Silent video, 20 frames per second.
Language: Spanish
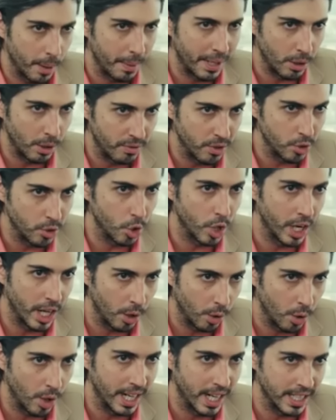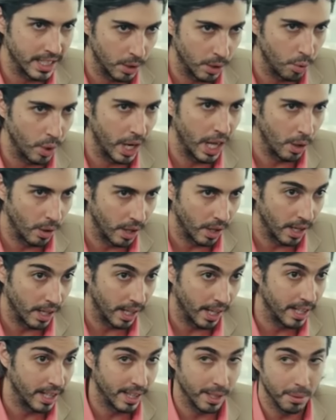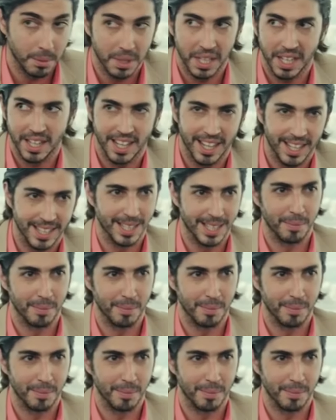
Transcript: podéis poner un trípode? Eh, estoy